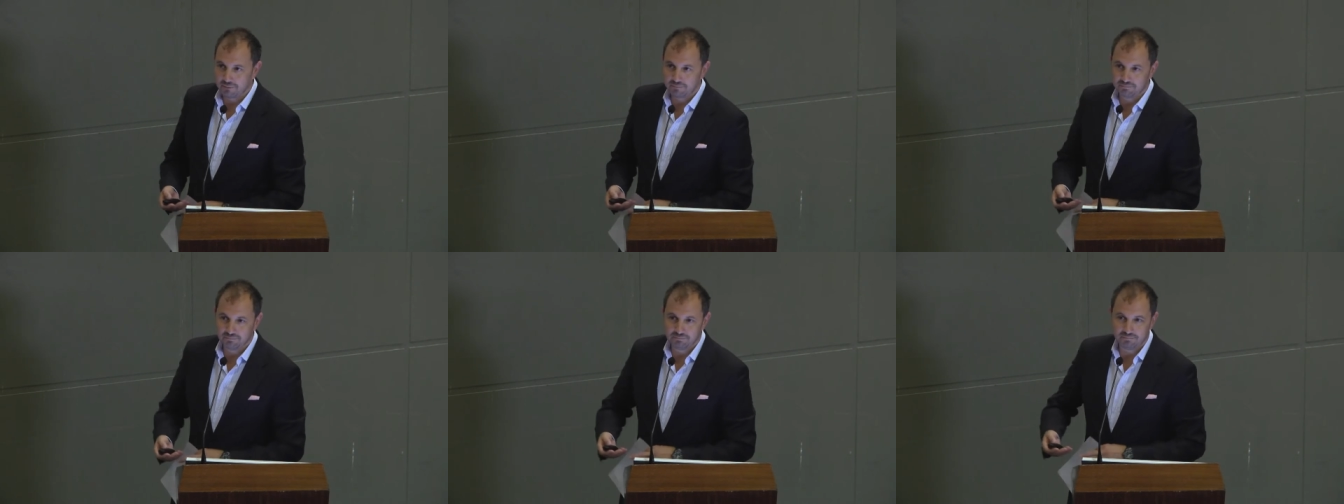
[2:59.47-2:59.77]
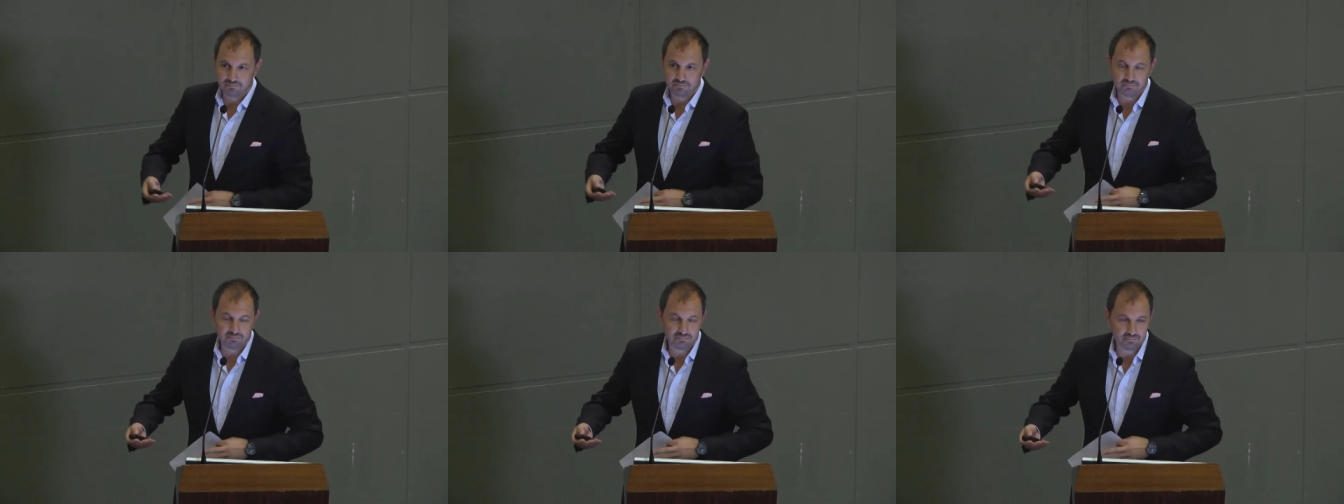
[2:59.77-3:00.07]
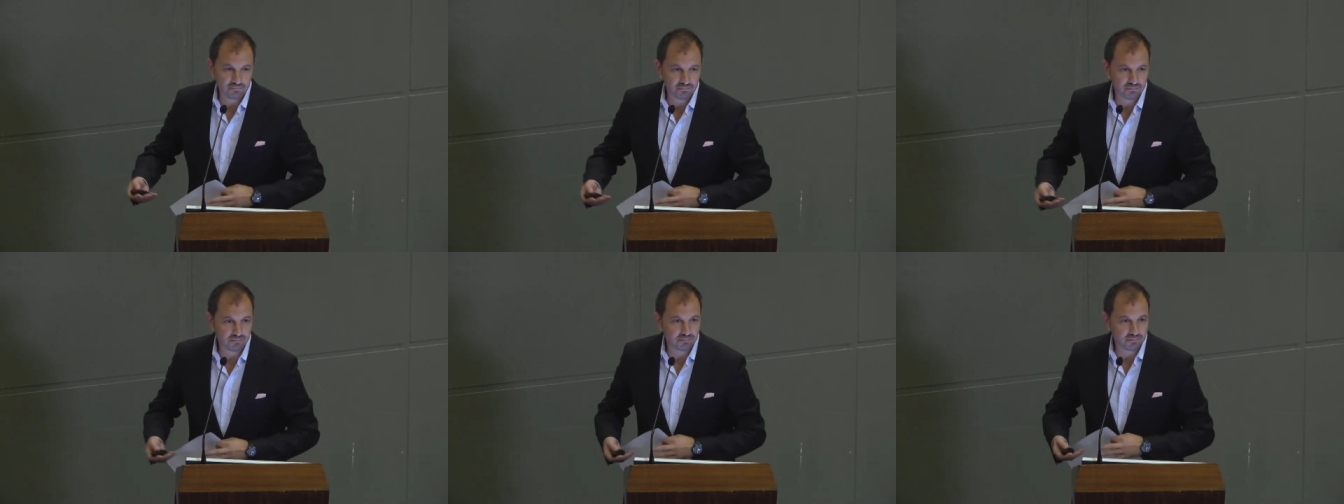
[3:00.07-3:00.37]

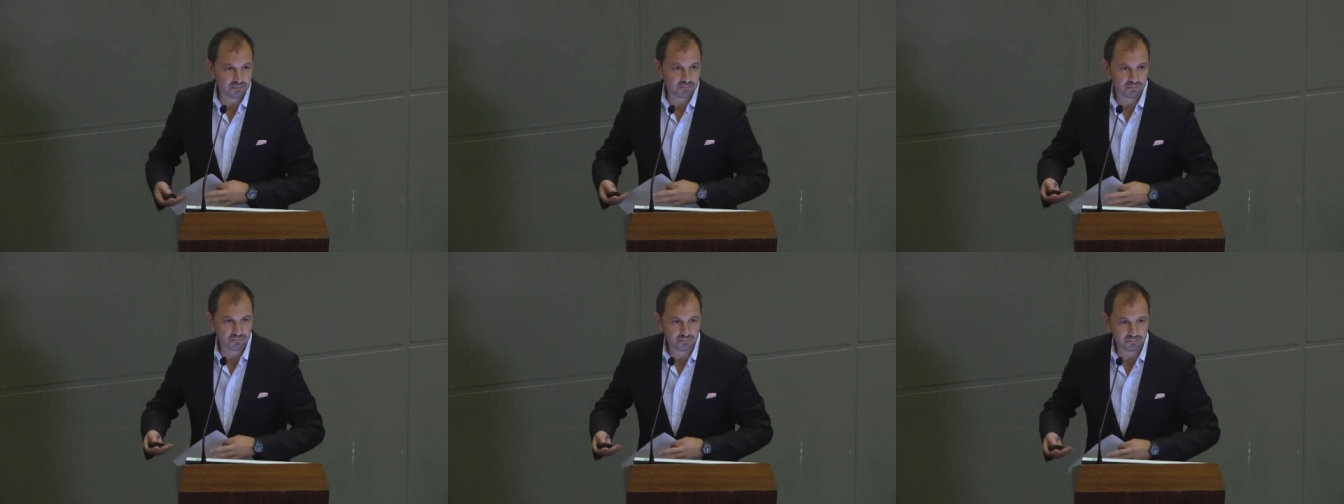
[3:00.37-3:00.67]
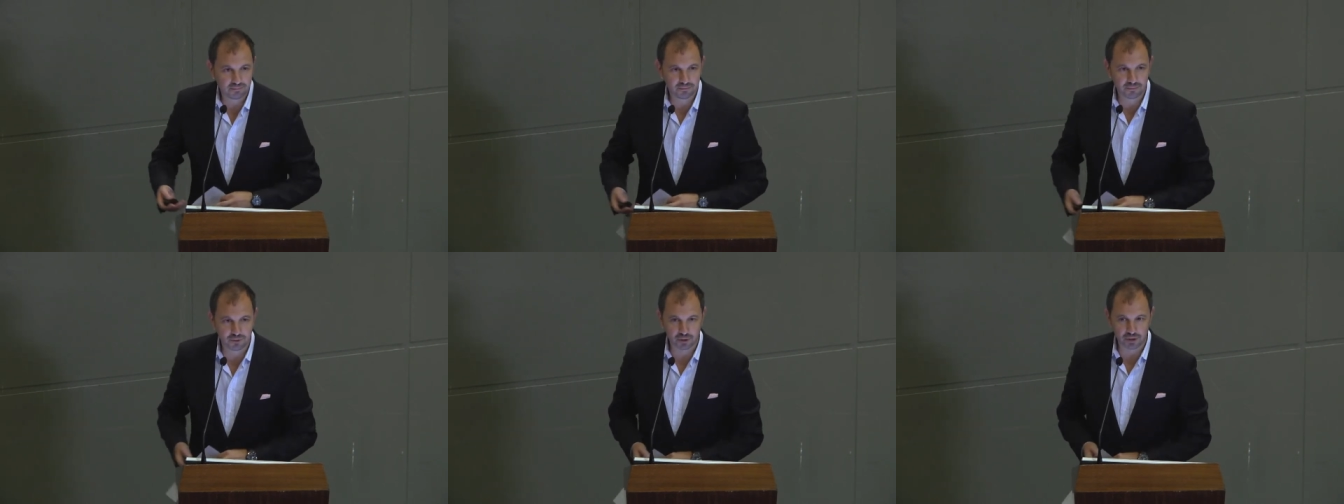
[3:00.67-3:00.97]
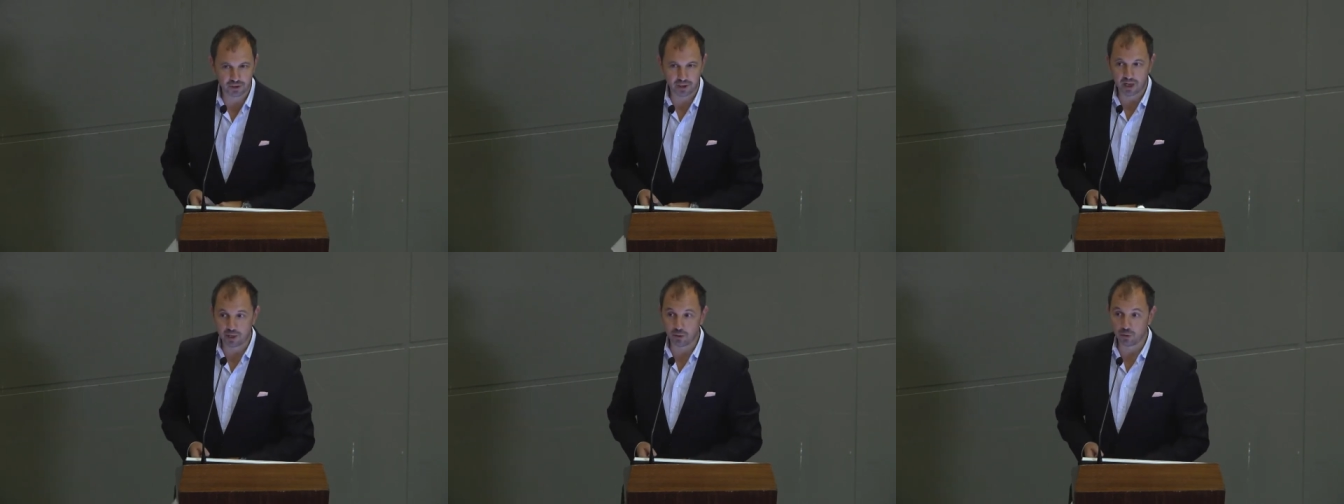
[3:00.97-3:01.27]
mm, no
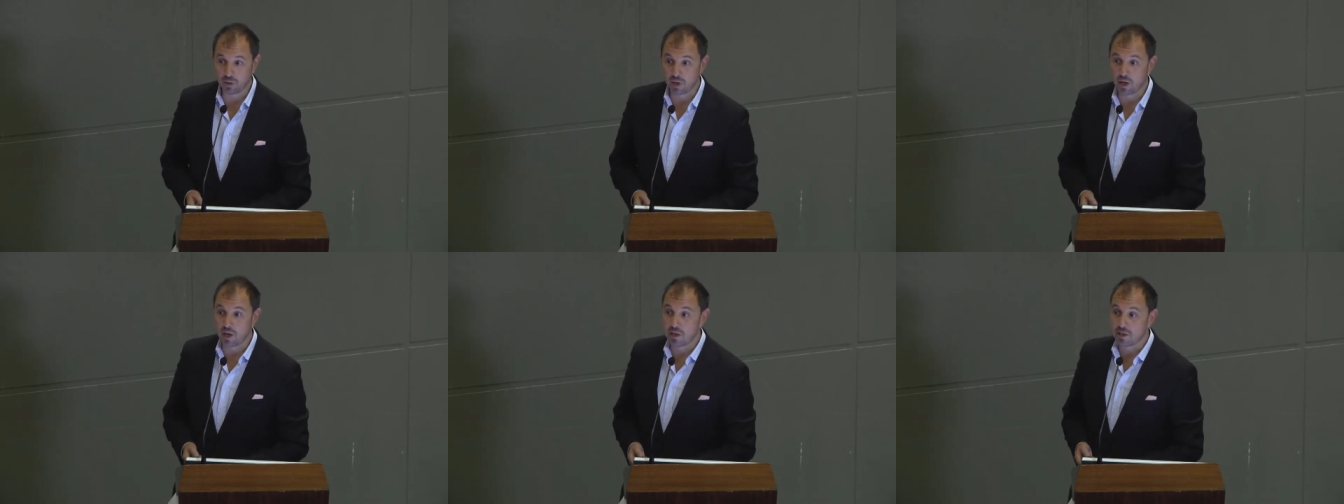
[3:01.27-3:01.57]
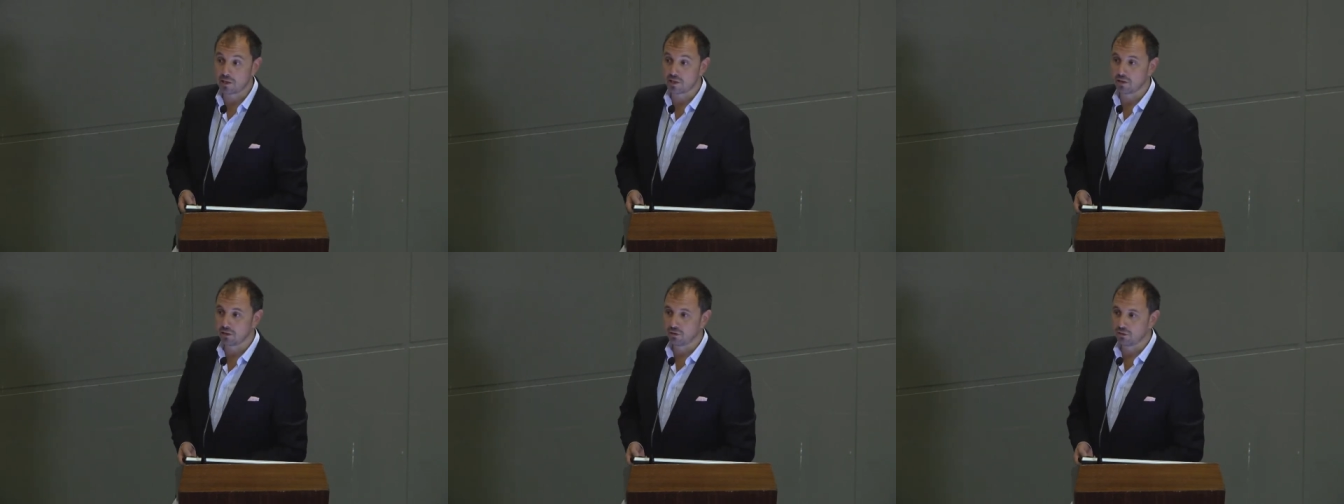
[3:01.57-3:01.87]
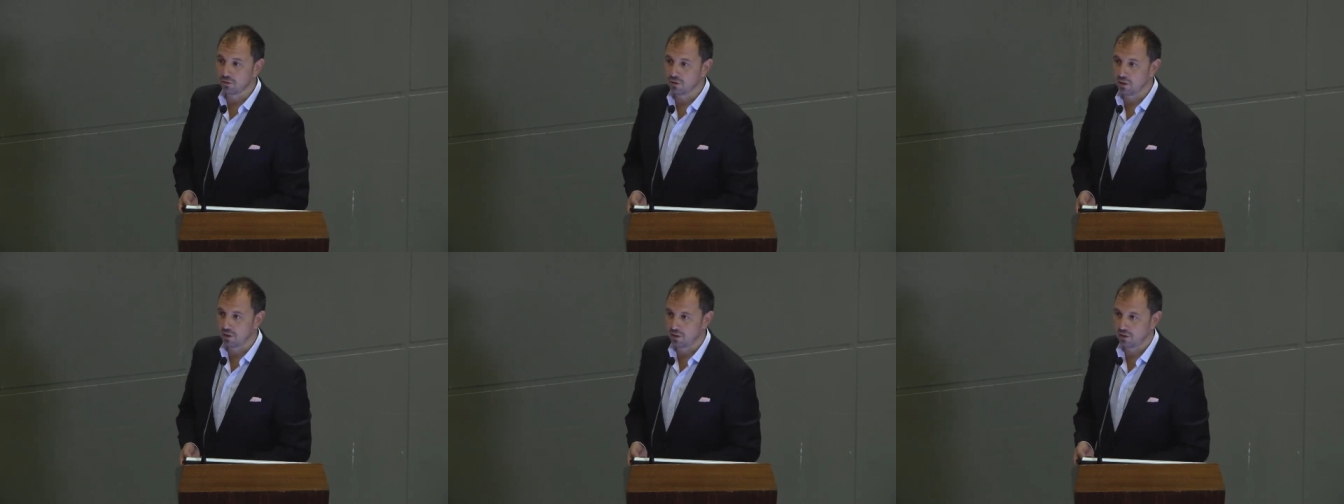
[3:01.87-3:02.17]
sé, ayudar al
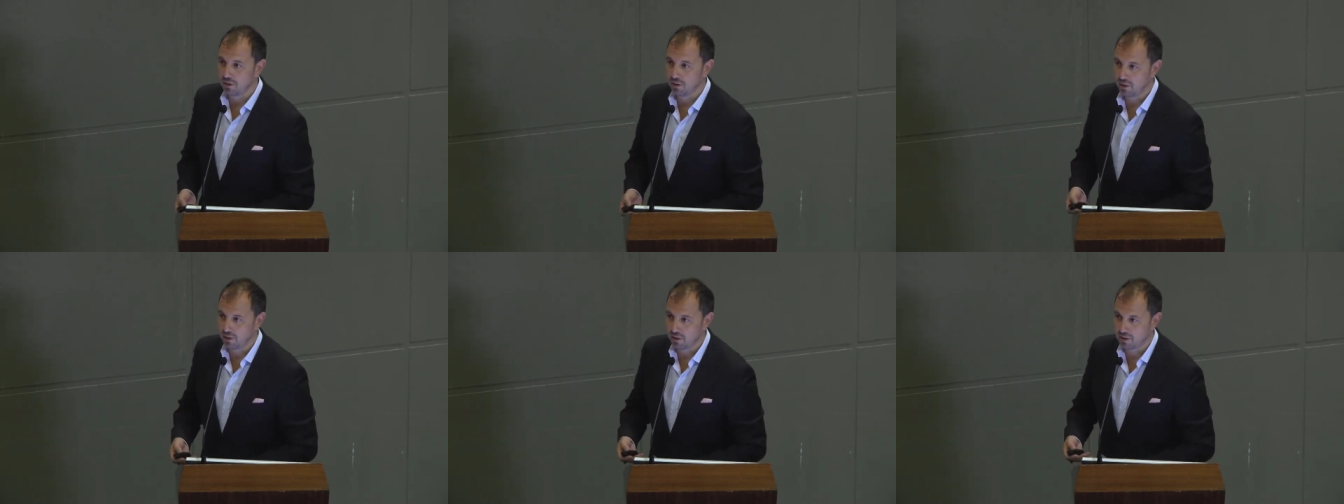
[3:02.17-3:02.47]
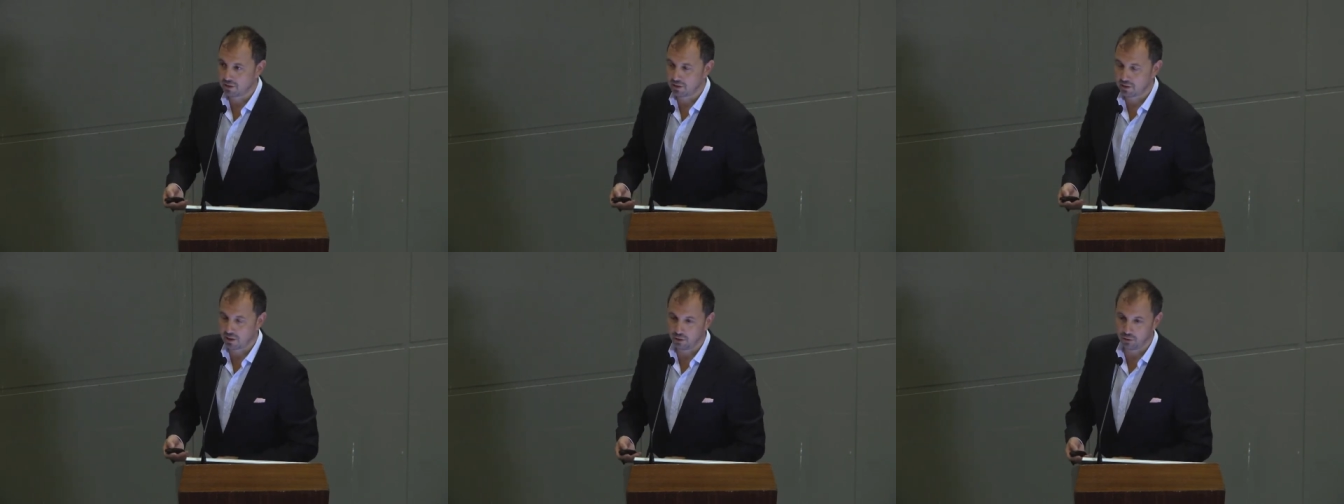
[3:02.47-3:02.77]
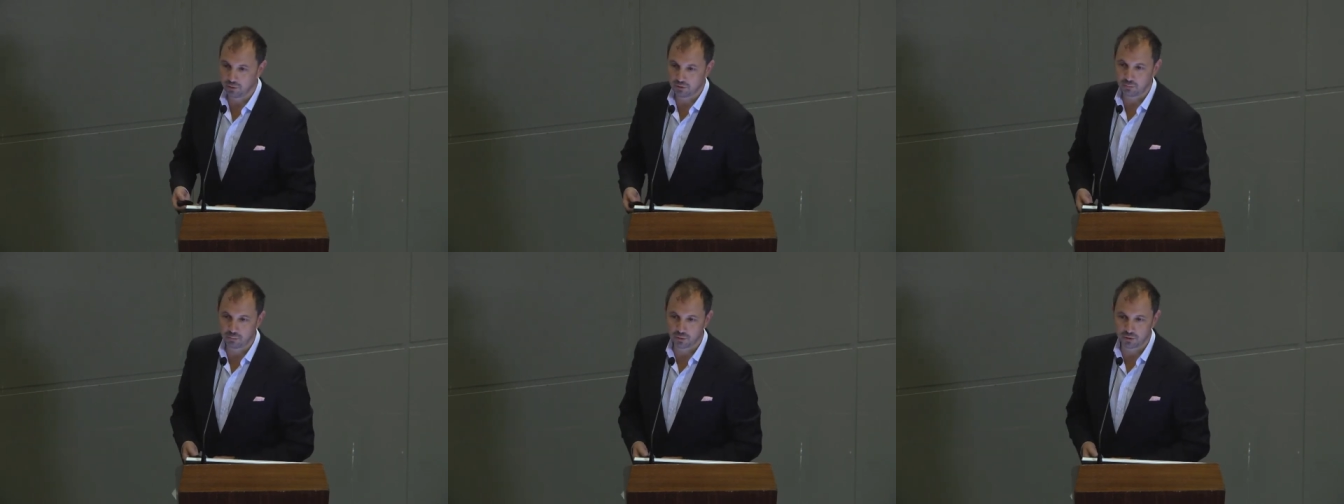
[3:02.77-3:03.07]
sector a que, a que esta
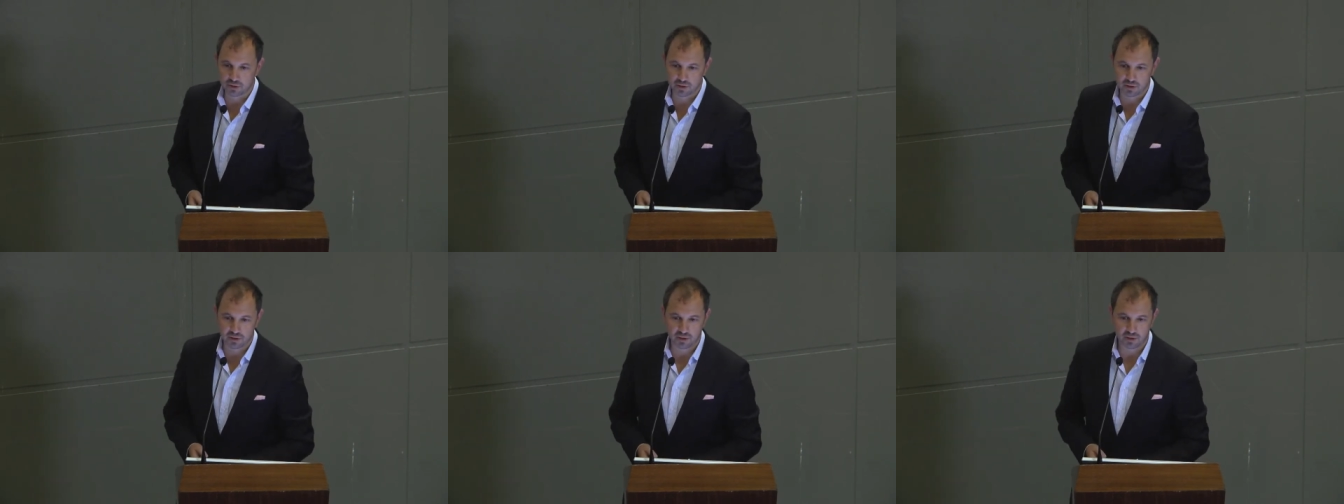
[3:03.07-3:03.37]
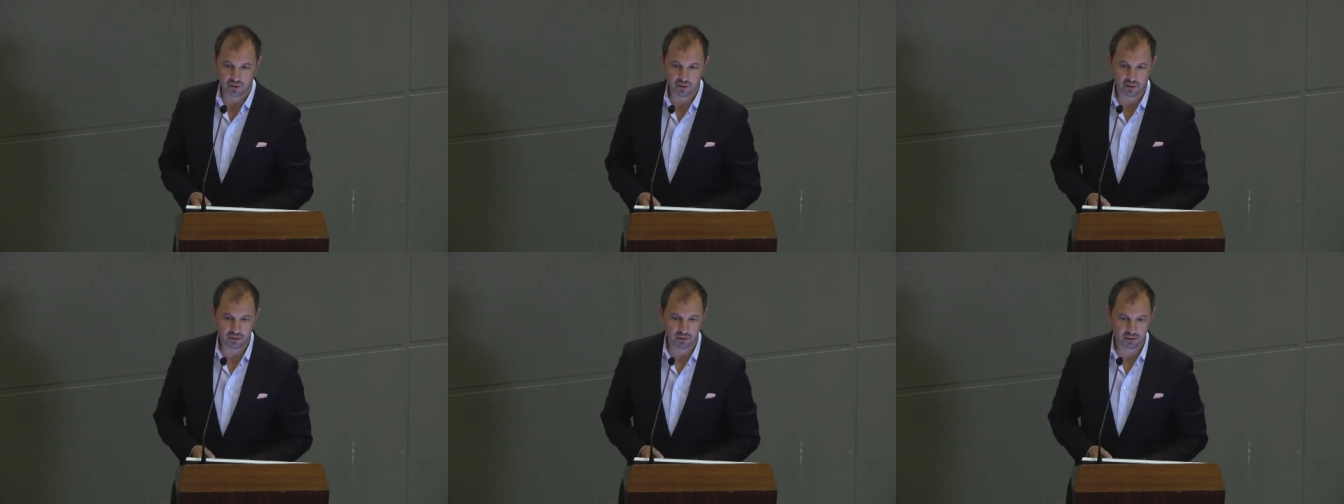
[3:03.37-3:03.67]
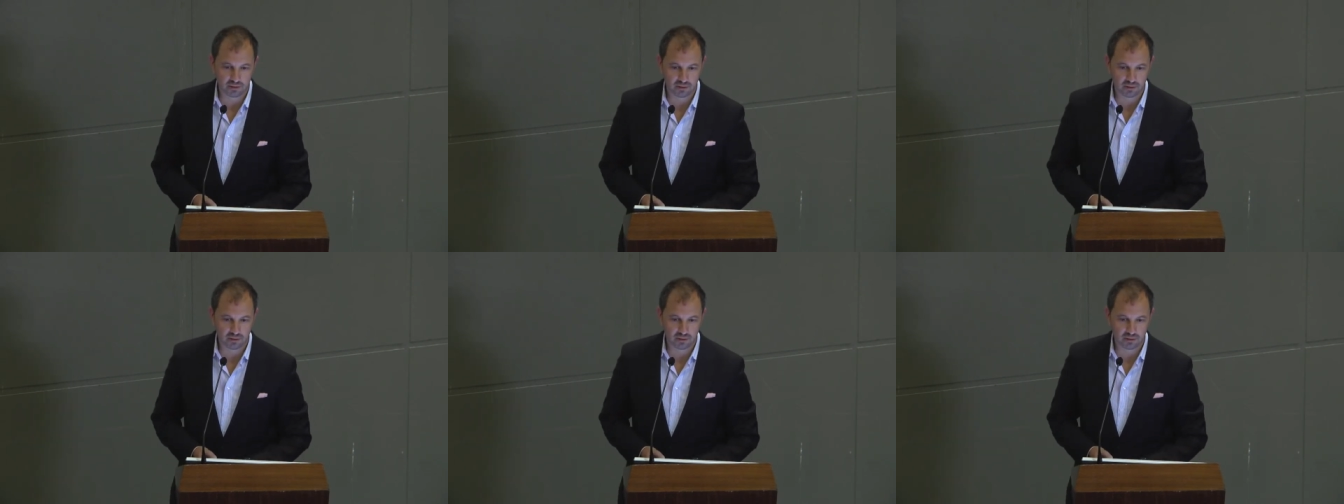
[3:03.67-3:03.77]
LOT pues, eh,